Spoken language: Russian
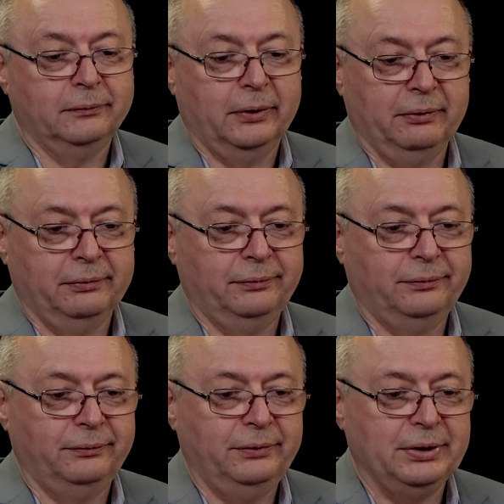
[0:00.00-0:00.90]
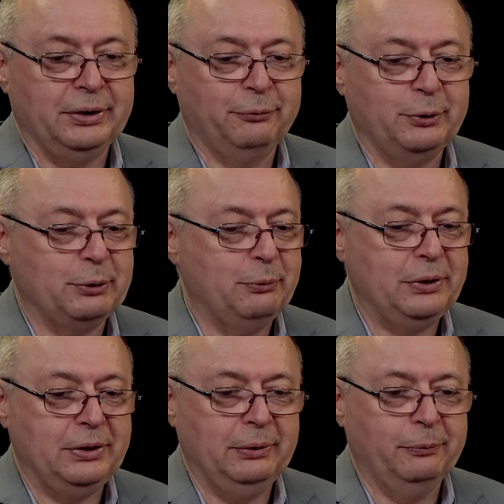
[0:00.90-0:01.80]
Вот в
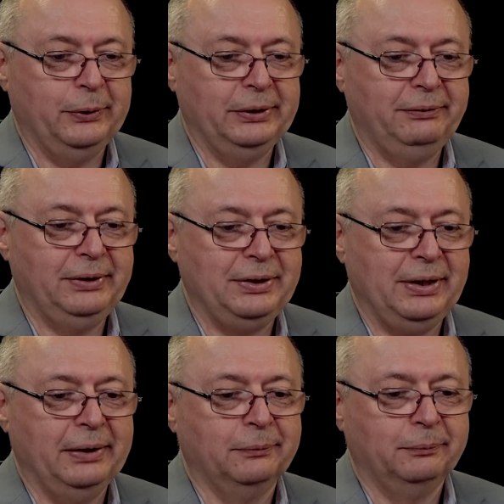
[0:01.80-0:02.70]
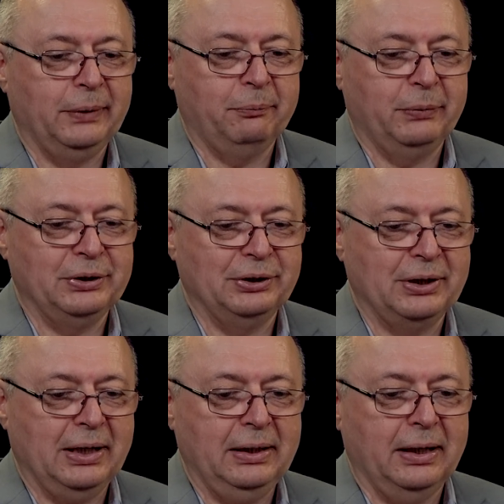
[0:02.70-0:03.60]
287-й дивизии
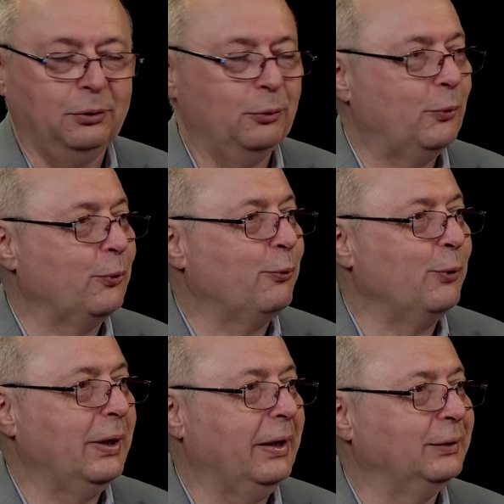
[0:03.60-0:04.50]
предпочитали одну букву Г